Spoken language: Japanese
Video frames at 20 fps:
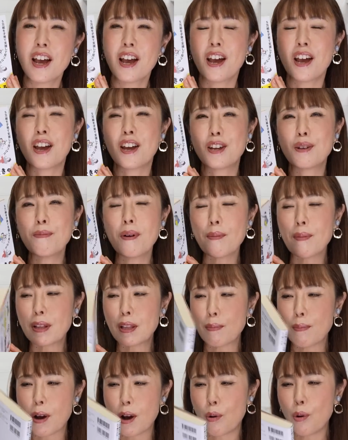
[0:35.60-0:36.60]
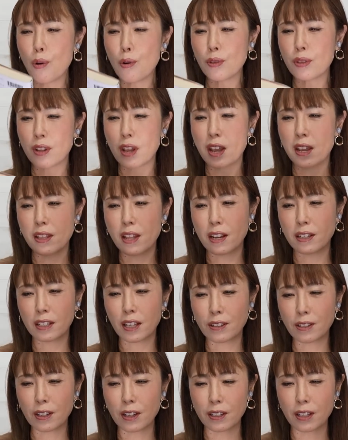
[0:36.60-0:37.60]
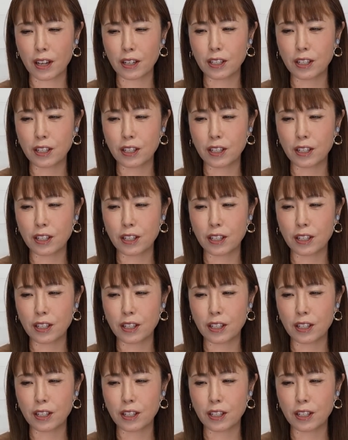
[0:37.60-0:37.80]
えー、今までまあ本ね何冊か出